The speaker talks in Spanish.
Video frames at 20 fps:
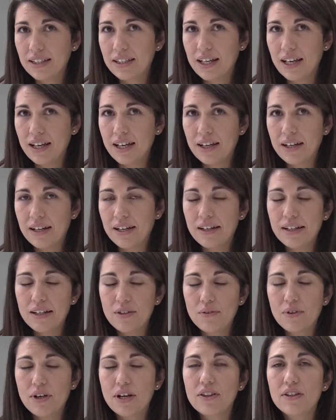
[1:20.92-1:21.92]
la
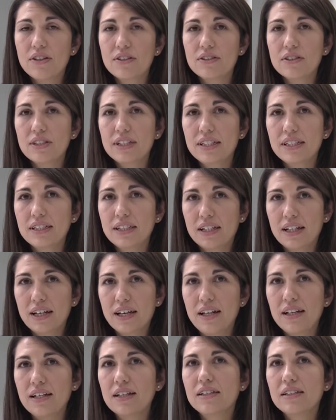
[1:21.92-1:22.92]
educación
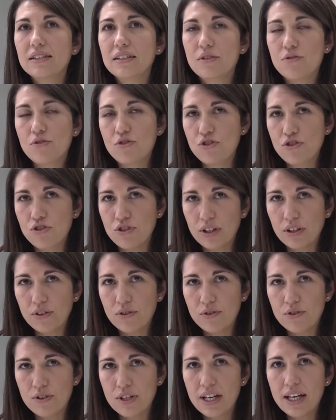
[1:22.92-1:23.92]
integral de nuestros
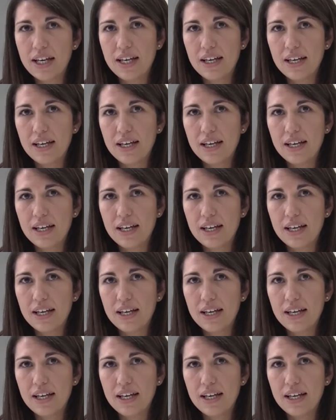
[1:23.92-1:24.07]
hijos.